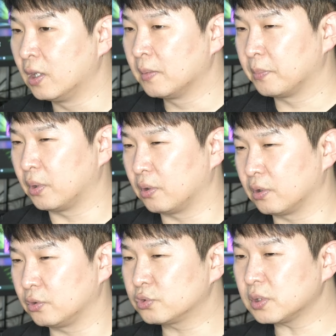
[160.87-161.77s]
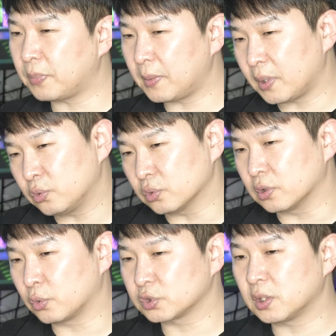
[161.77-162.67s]
뭐
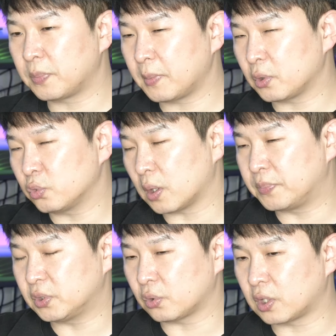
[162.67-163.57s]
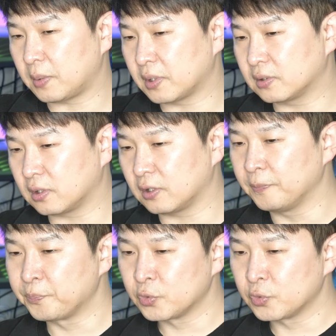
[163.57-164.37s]
6800U를 5800U와 비교를 하면서